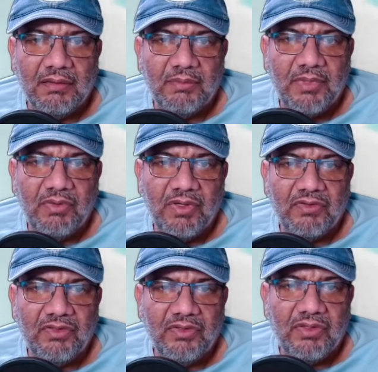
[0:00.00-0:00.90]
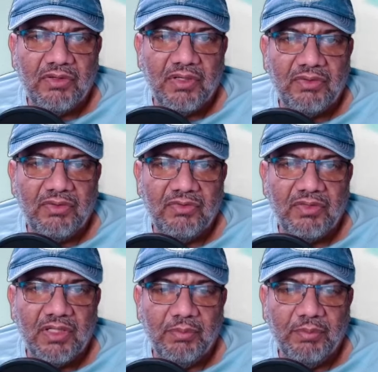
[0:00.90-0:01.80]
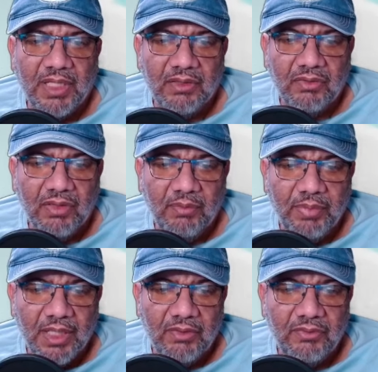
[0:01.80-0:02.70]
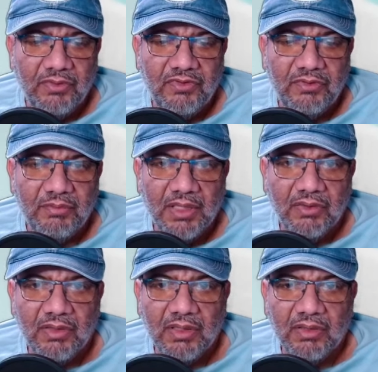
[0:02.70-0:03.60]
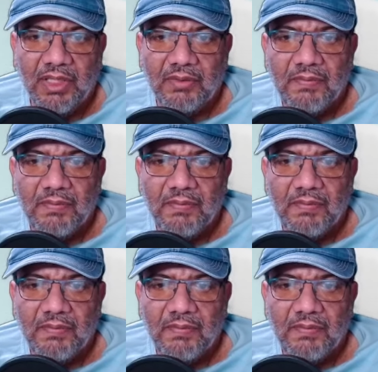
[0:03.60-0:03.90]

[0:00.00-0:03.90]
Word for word: no me acuerdo si yo creo que estoy usando para todos el plan 1, si mal no recuerdo.